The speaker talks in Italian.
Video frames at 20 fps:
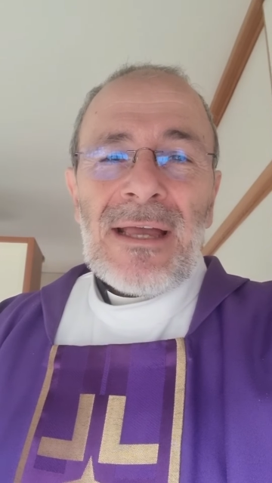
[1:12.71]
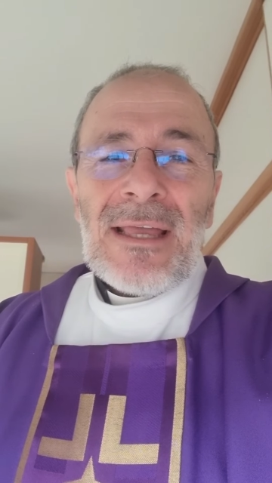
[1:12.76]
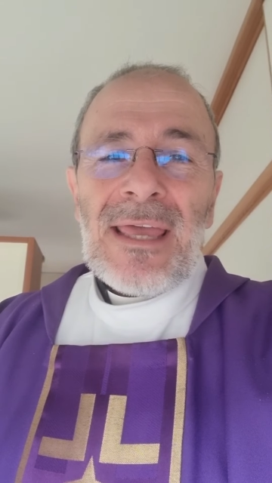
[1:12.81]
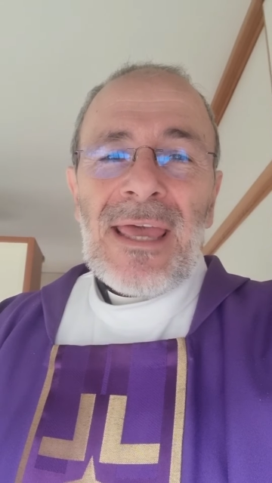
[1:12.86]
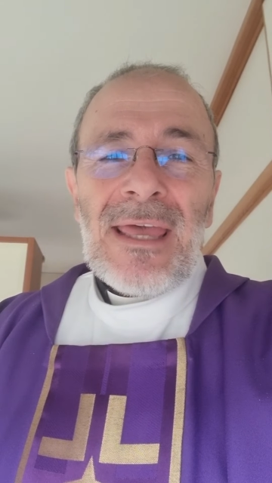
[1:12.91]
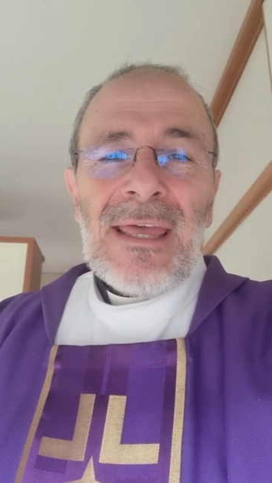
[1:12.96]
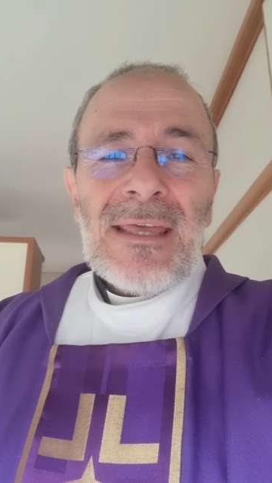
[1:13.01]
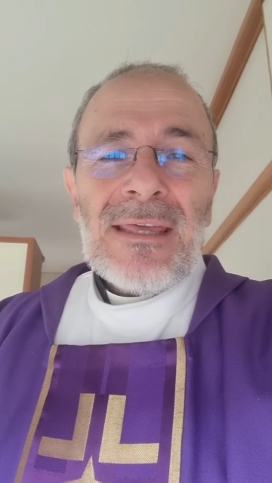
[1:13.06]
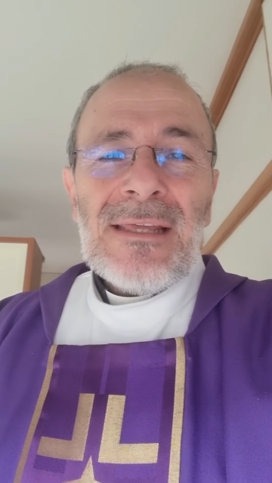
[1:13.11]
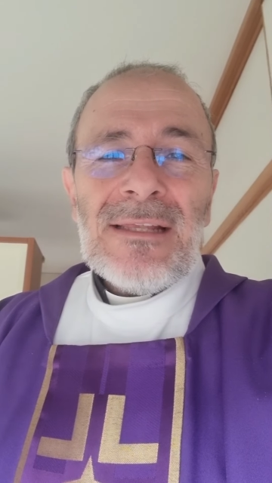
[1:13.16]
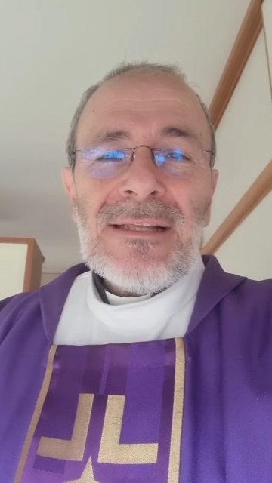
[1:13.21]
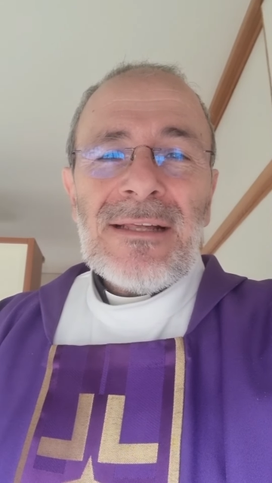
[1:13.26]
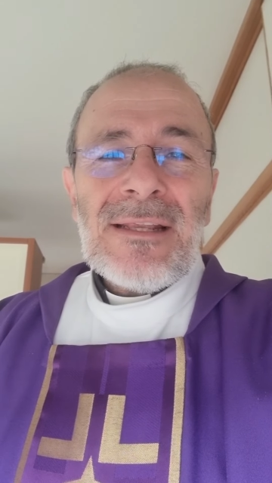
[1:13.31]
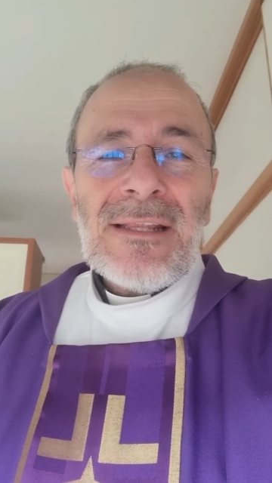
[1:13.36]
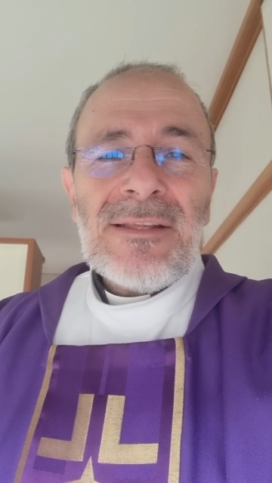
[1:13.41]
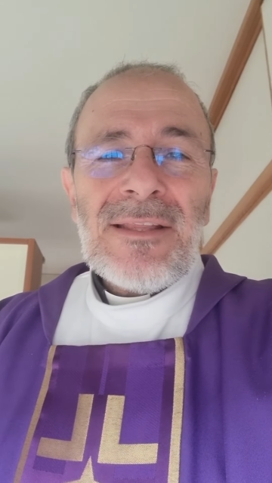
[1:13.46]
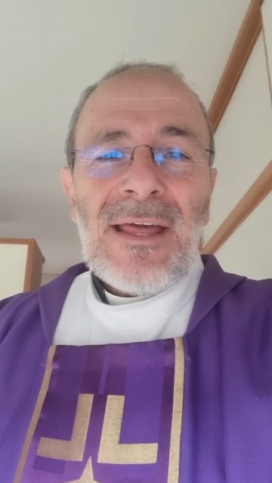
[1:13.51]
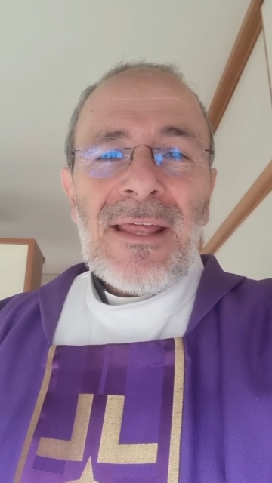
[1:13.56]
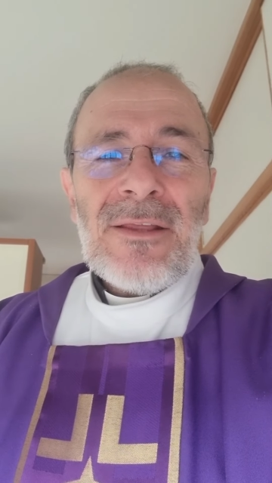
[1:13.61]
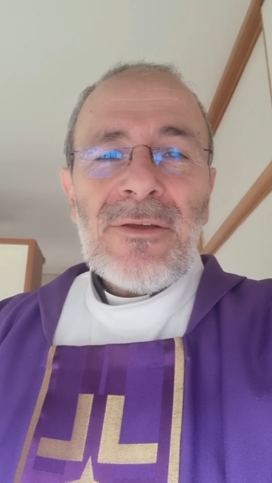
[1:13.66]
che è il
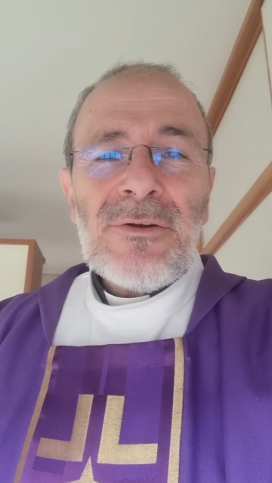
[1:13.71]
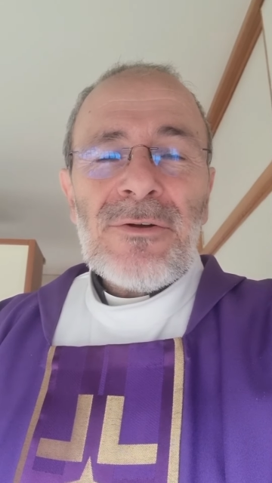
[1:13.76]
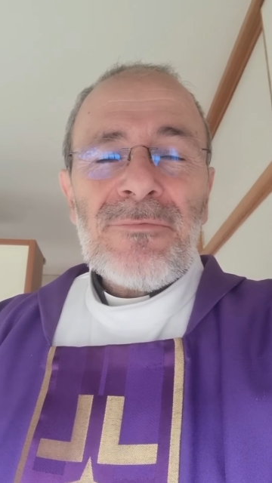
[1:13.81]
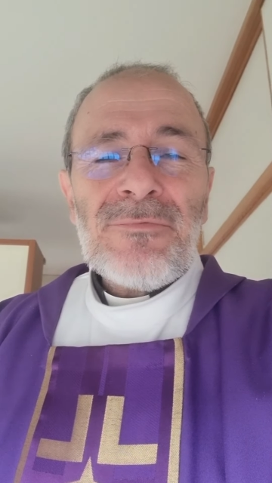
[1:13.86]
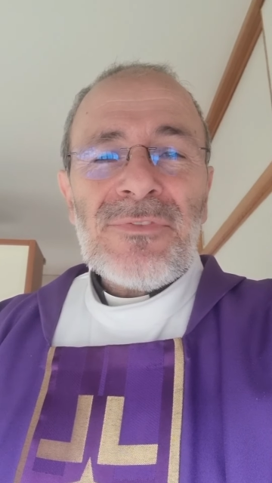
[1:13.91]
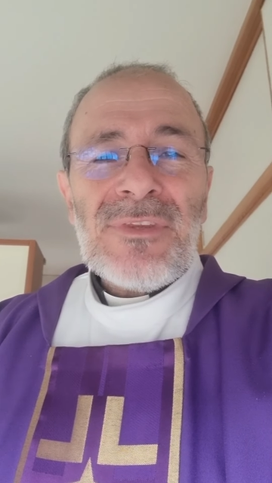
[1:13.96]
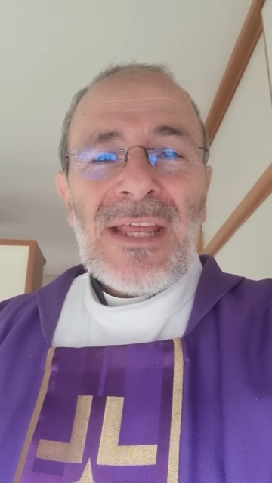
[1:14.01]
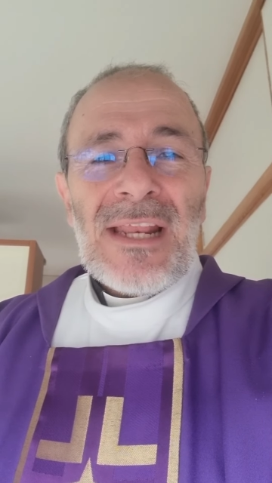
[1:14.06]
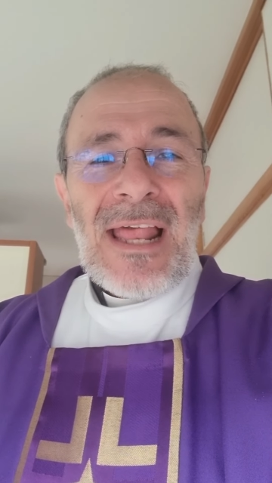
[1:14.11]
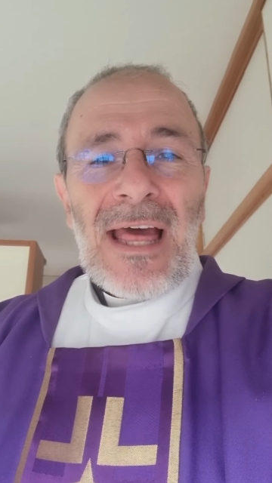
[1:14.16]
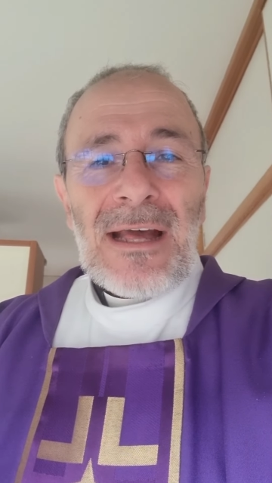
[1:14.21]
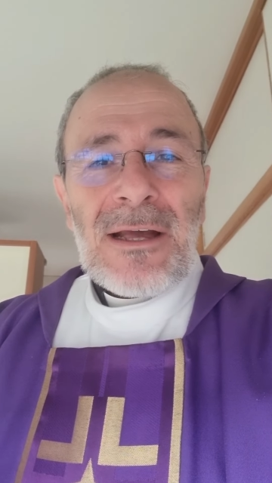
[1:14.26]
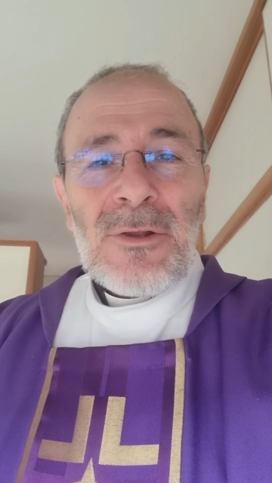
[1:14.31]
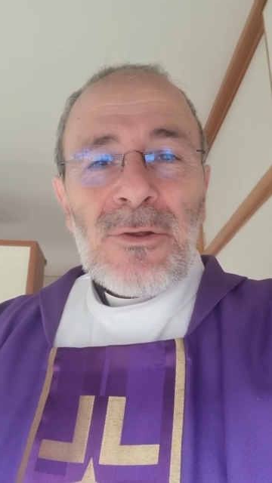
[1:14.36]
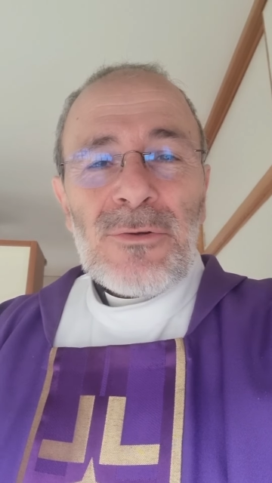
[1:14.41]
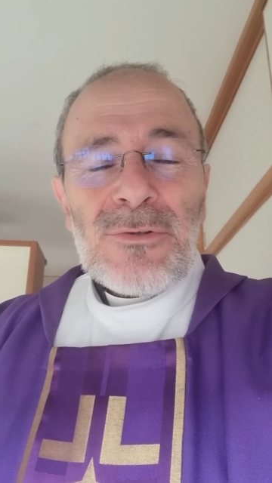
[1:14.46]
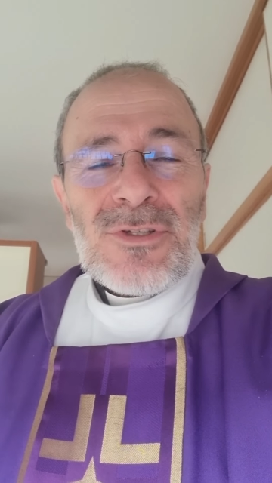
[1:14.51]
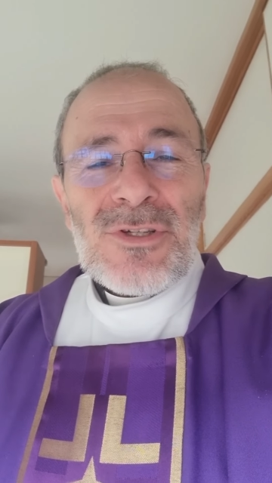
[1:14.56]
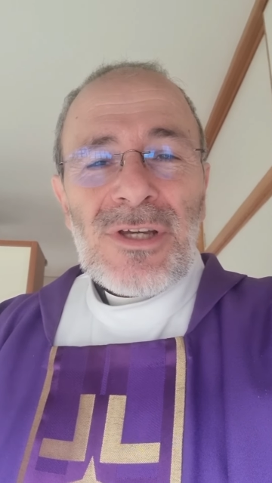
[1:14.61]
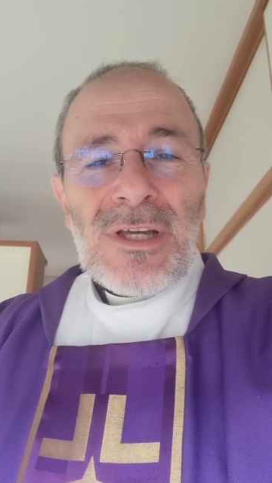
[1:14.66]
criterio della
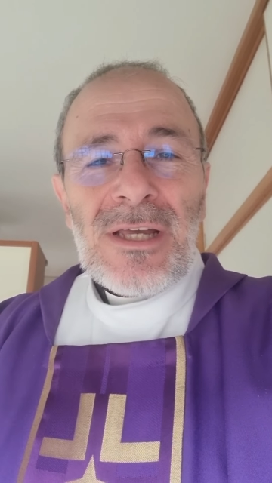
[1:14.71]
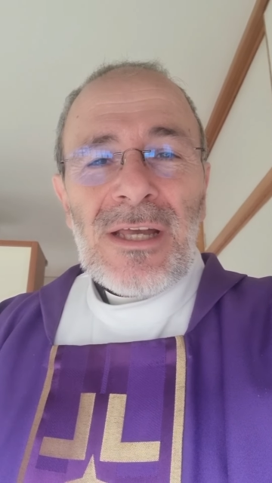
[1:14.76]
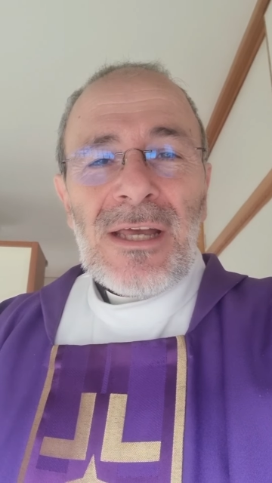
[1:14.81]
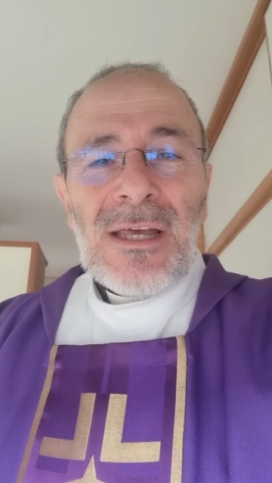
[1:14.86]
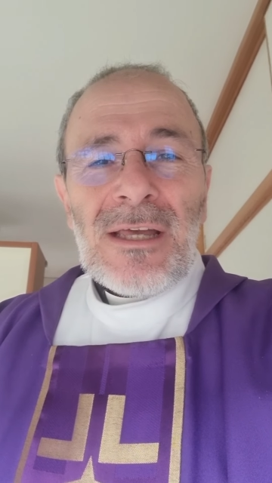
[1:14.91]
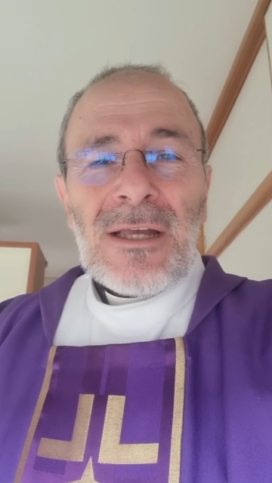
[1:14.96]
croce